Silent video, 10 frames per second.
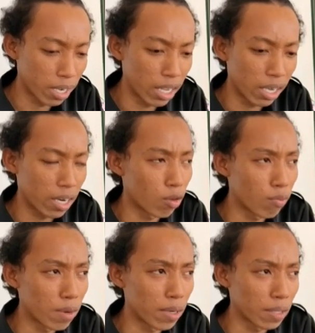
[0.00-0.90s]
mengadakan
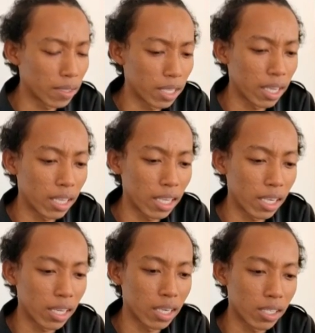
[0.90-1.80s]
lomba matematika
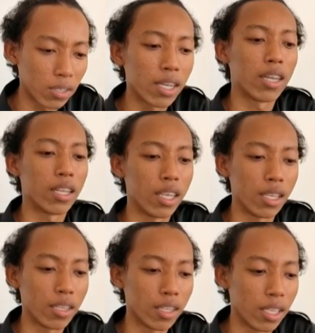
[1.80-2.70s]
tingkat nasional
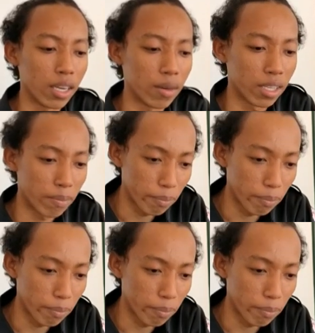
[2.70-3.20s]
hmm.